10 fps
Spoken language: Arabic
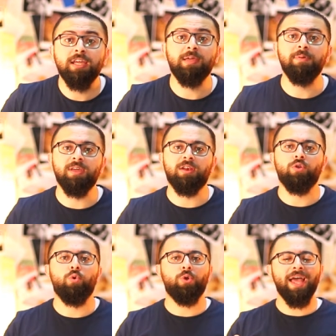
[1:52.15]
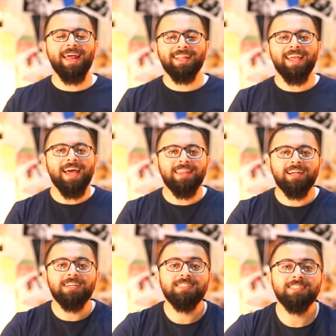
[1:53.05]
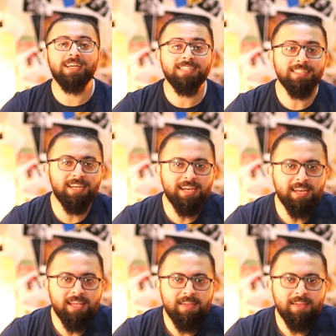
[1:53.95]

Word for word: كبير وكانت هذه القصة اصلا